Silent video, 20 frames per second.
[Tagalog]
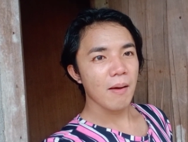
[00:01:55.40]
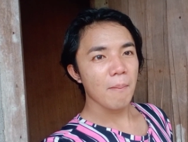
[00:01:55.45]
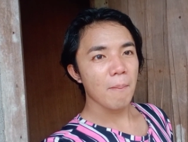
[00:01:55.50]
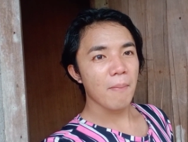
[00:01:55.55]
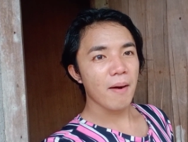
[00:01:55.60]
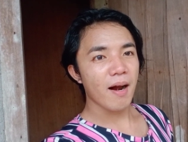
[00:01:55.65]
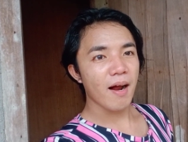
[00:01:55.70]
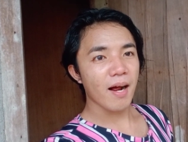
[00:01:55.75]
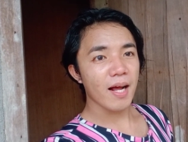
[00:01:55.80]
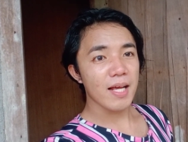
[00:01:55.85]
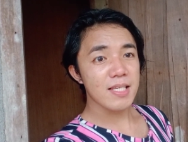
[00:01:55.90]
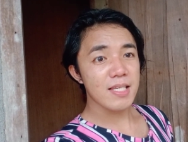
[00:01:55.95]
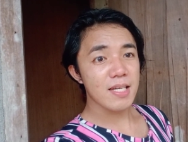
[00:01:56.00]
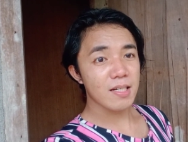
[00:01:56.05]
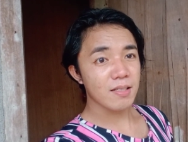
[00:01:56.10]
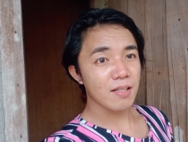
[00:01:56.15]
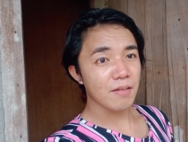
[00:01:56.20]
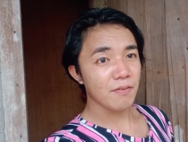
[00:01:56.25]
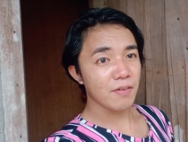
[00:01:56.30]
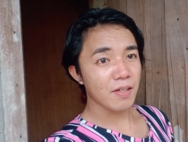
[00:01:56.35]
barangay
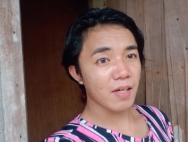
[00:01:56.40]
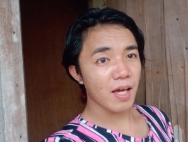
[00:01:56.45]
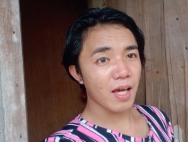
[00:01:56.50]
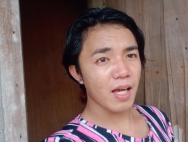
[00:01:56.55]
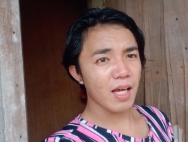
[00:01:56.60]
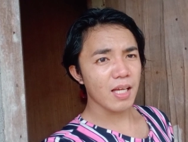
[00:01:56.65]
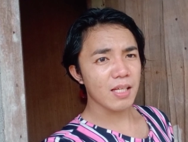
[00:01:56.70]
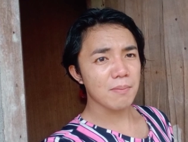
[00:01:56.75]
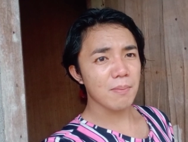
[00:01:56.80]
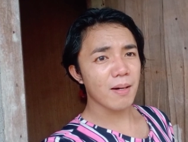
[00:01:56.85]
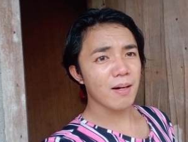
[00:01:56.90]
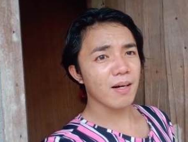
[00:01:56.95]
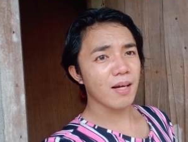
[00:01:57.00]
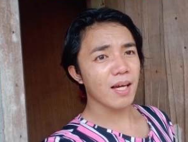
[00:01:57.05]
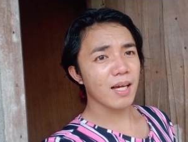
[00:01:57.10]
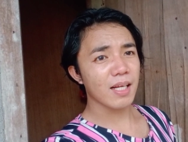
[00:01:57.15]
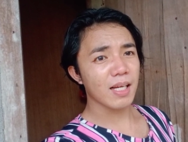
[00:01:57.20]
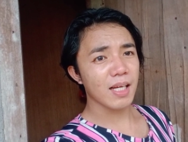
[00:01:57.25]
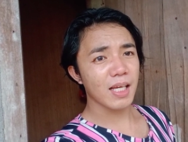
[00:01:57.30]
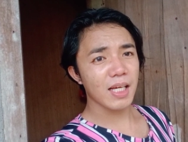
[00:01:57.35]
certificate,
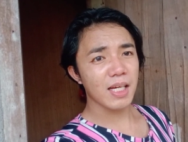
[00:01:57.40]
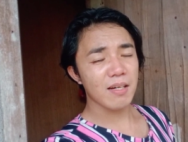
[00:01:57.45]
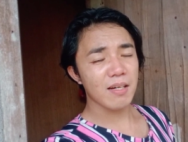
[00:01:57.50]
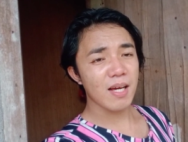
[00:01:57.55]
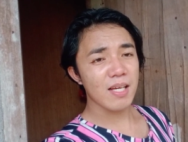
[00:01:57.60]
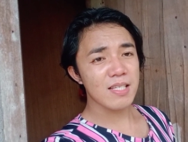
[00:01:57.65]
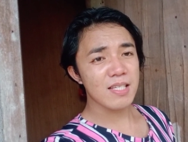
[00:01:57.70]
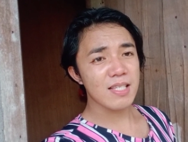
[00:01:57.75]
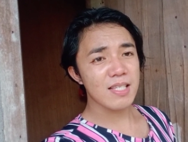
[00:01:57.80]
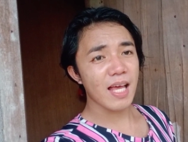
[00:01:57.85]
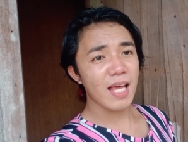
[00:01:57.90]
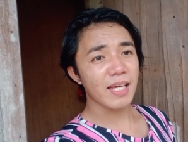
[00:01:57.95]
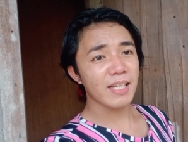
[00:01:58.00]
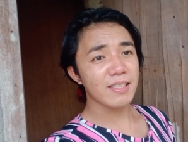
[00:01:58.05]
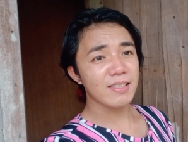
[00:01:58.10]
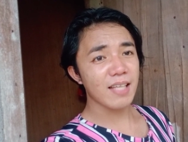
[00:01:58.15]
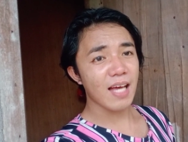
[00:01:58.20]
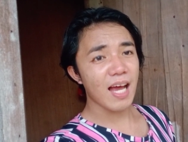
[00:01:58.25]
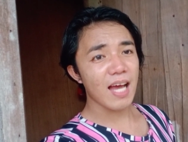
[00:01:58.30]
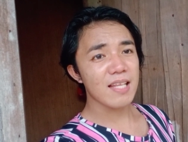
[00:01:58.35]
barangay clearance, like
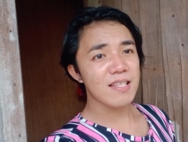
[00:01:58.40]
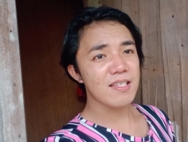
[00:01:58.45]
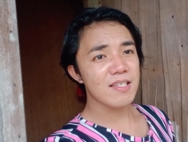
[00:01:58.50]
that.